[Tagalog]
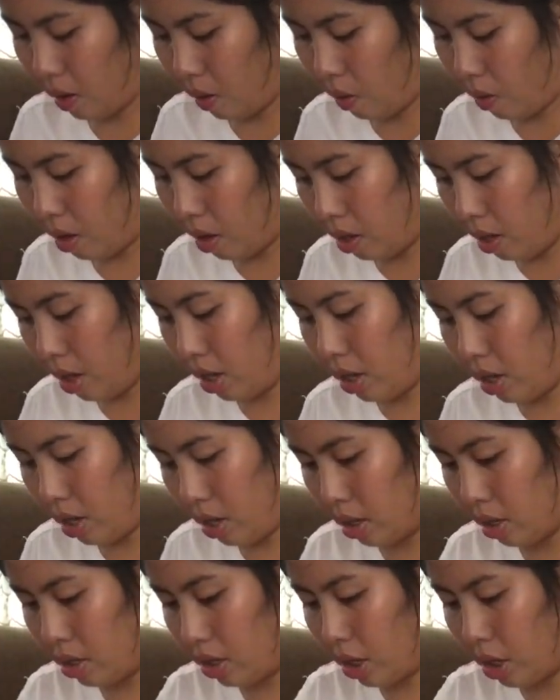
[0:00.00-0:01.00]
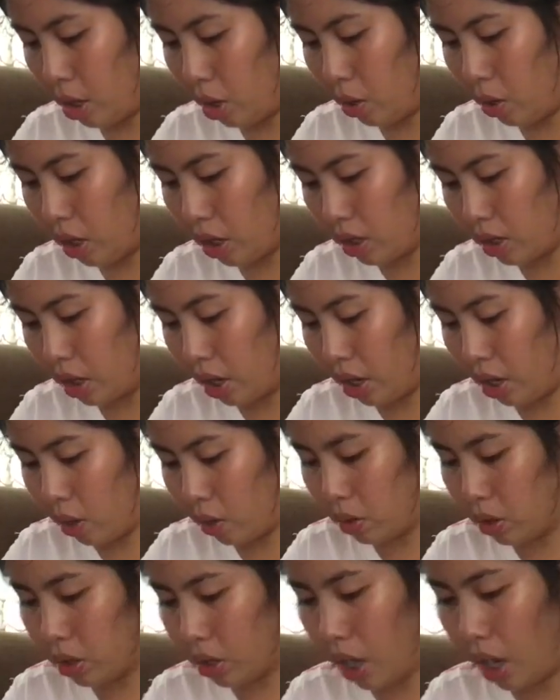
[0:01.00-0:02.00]
Ayan, secure na
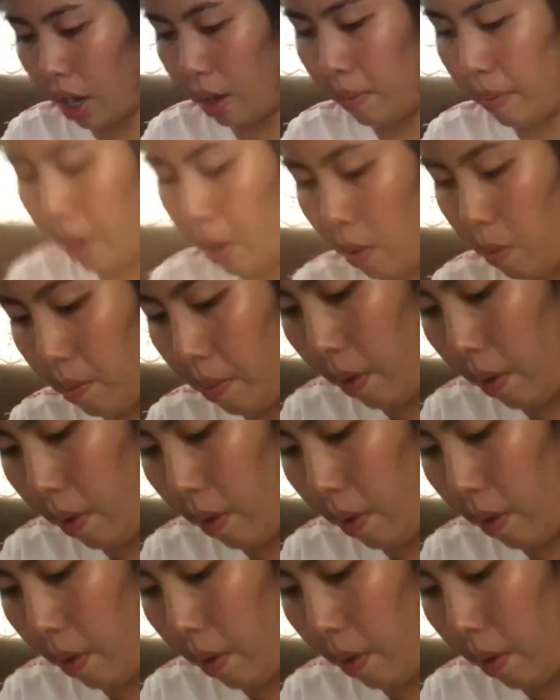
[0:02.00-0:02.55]
secure siya. Meron